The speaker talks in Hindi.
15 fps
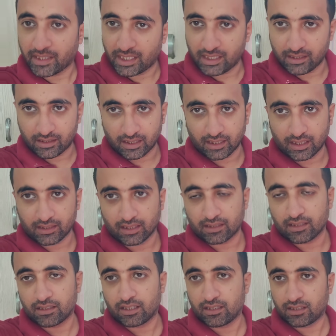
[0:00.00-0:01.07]
पहले इंसान
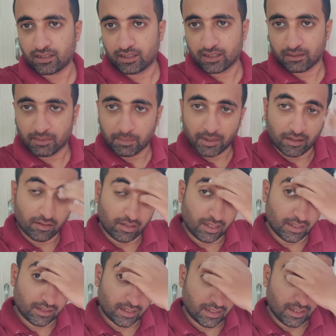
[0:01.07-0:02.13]
एहतियातन छः छः घंटे में
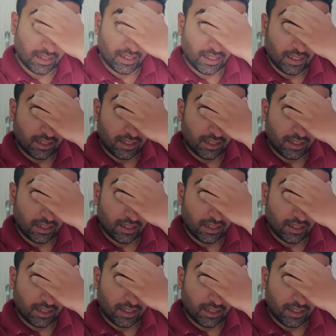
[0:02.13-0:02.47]
पैरडोल लेता है